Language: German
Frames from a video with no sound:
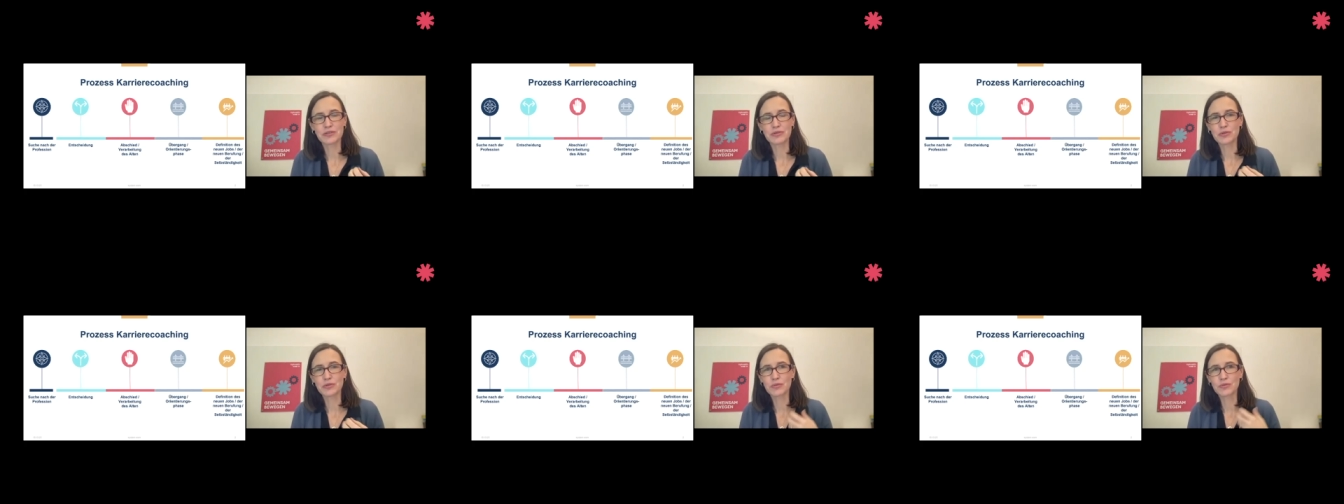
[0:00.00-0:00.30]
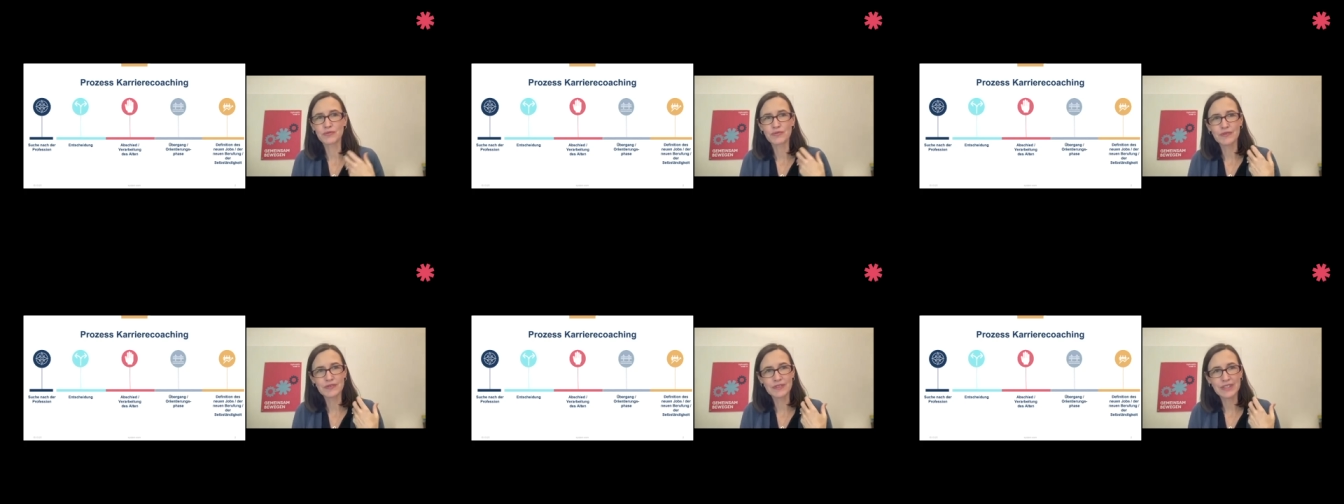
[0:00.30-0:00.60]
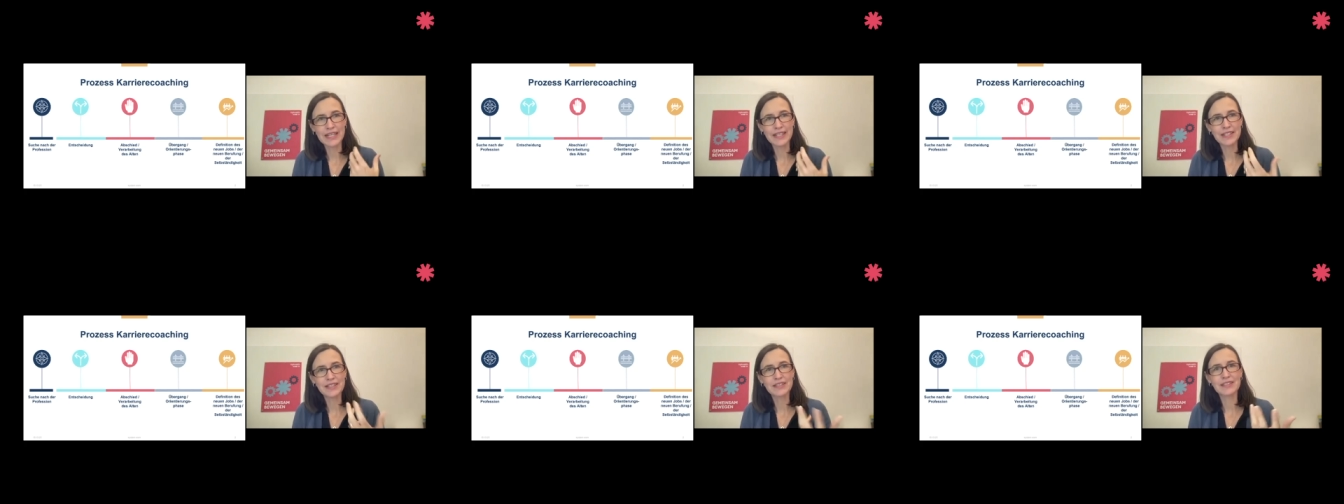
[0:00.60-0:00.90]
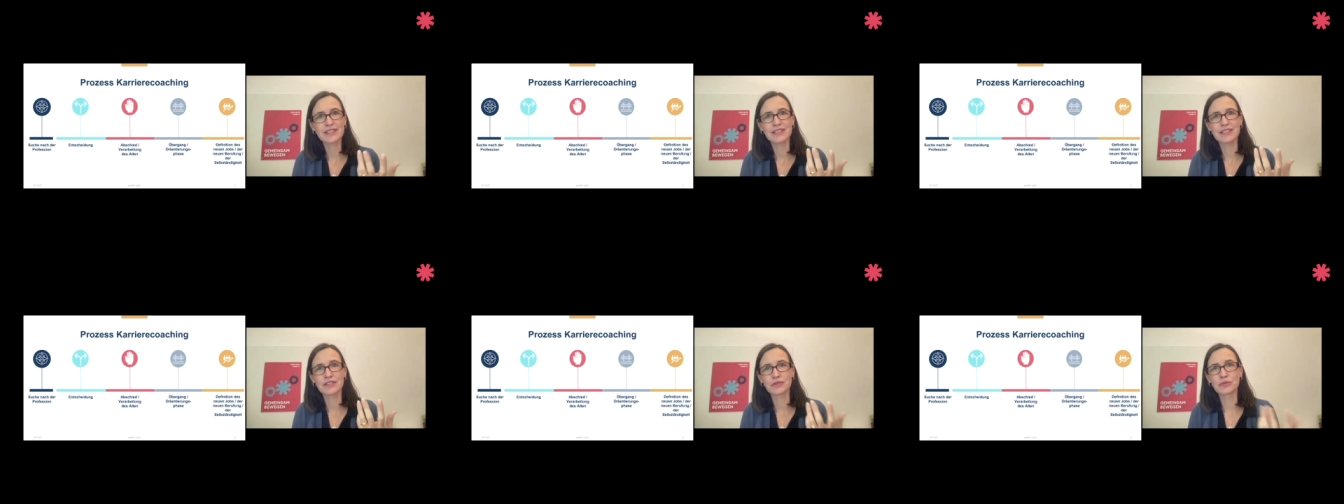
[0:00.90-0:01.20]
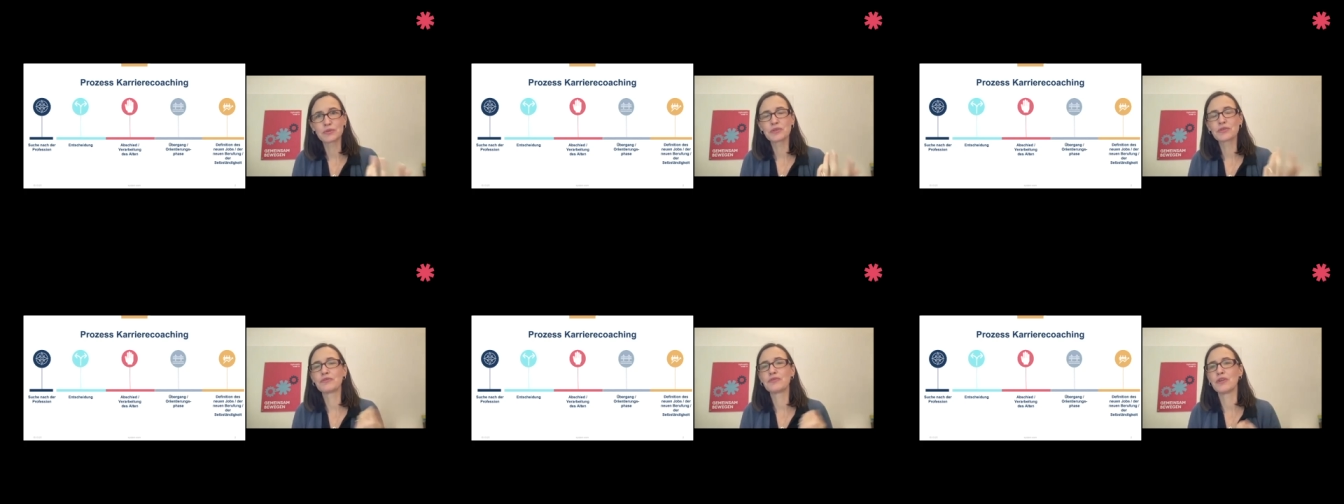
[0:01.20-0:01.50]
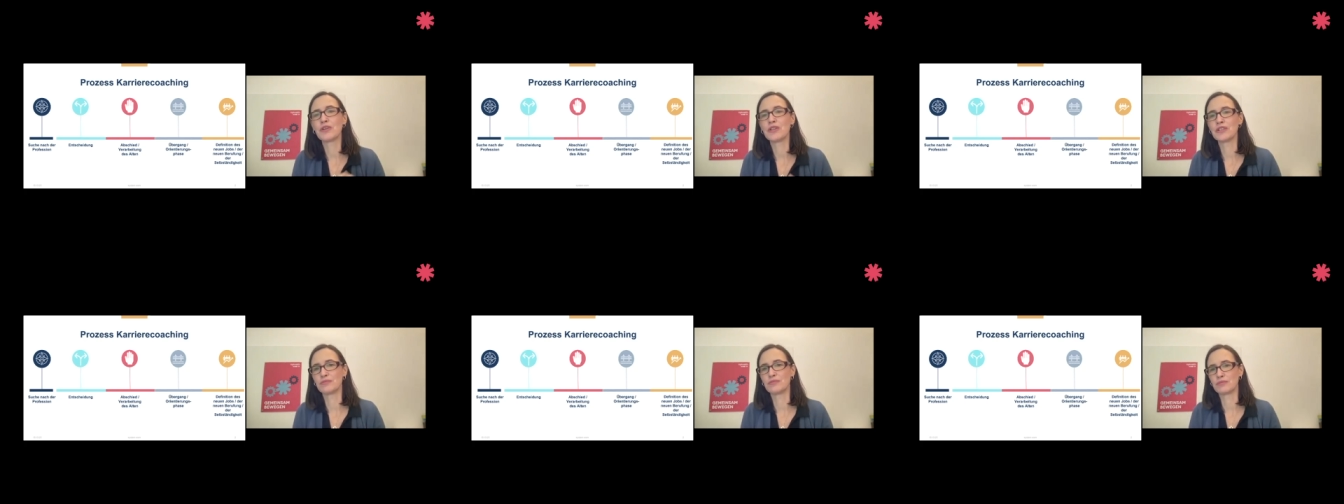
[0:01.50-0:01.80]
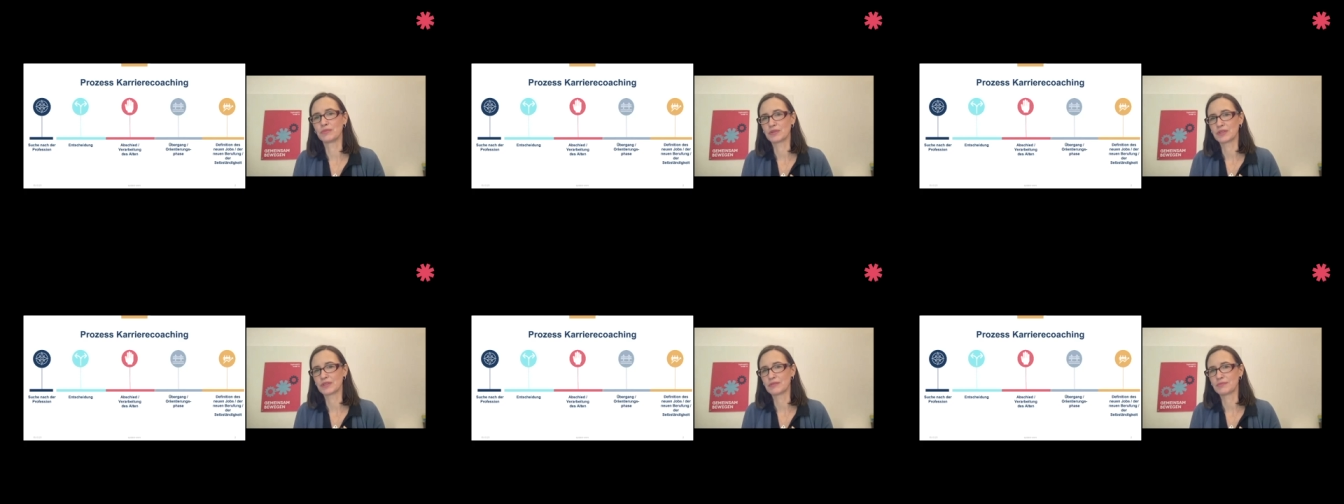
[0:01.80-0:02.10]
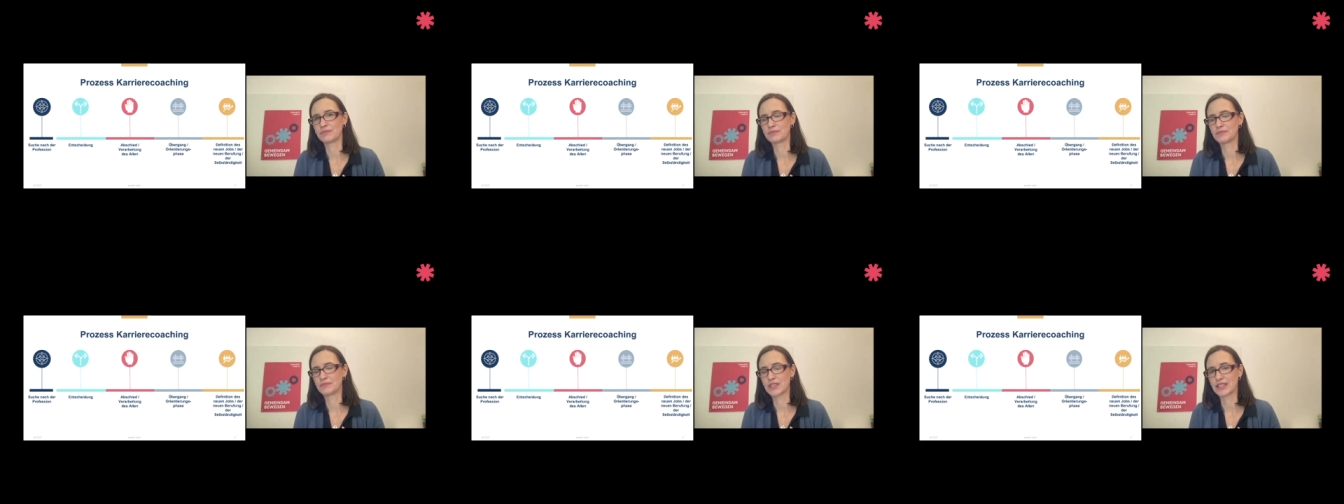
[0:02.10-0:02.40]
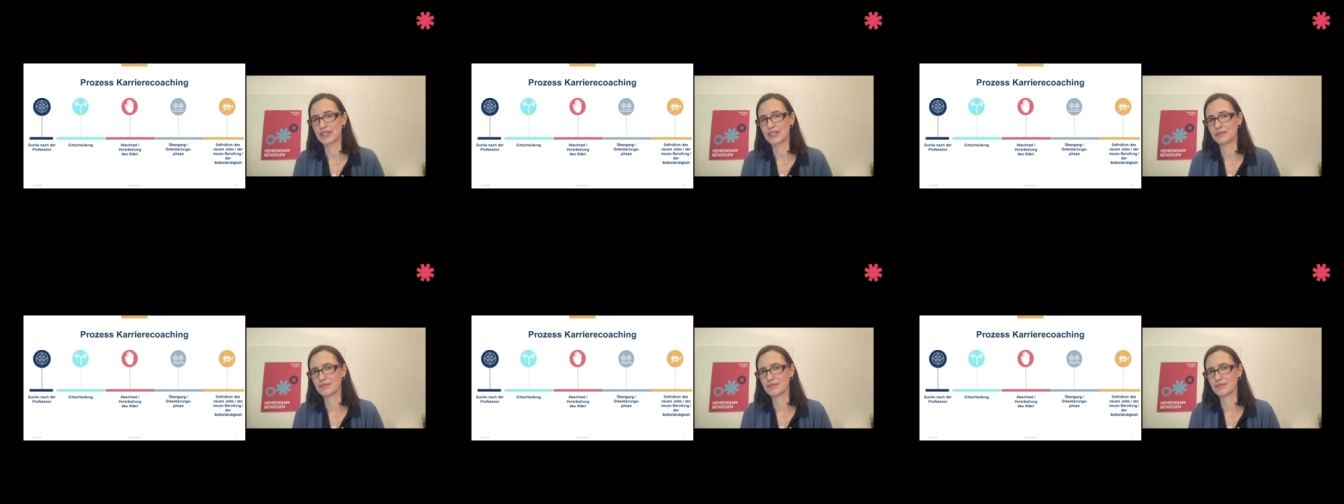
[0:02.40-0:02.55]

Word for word: um so einen ganz genussvollen ähm,